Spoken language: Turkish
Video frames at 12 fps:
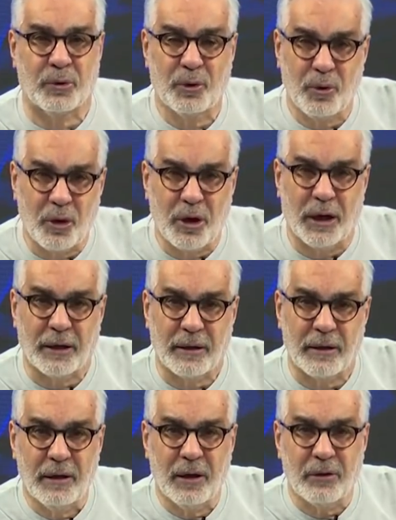Gökhan
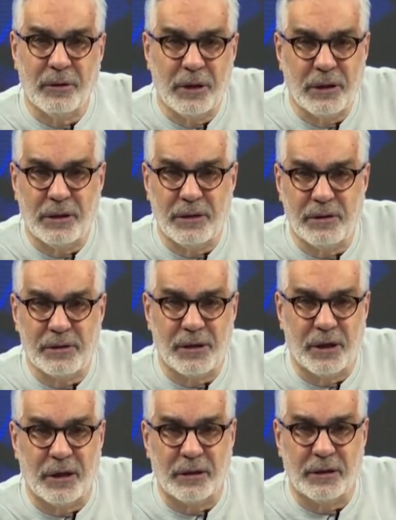ya git
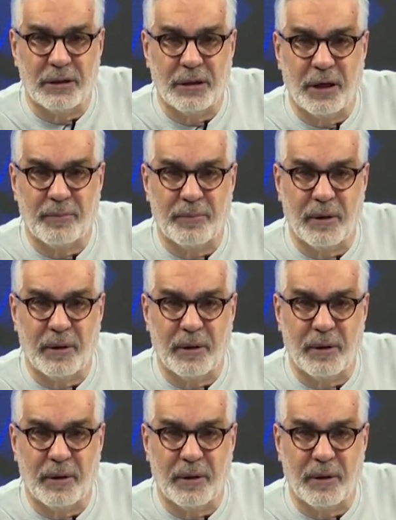sanatını yap